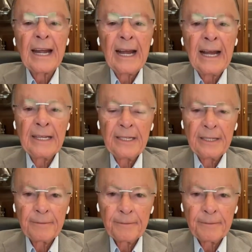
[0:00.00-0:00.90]
Ceux qui
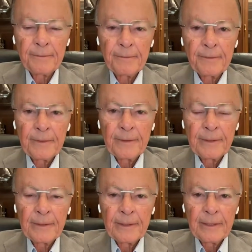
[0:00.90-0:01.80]
sont nés de la
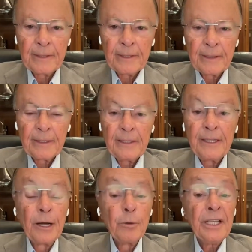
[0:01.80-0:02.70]
chair
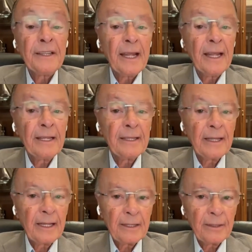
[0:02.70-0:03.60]

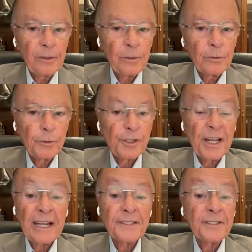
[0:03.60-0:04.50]
ne comprennent
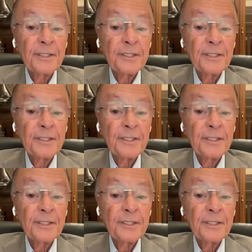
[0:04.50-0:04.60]
pas